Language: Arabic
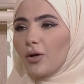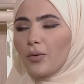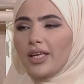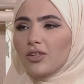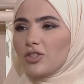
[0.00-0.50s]
او
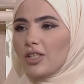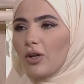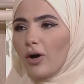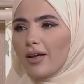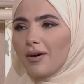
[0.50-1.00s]
اي شيء
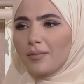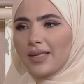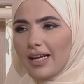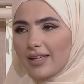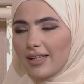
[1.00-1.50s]
له علاقه
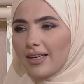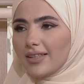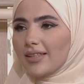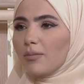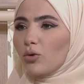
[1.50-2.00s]
بالعضلات
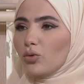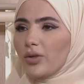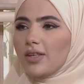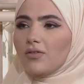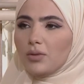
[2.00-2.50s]
هذا الموضوع
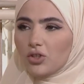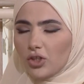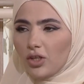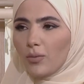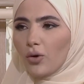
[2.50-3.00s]
كيف
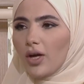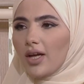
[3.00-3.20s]
بيتجنبه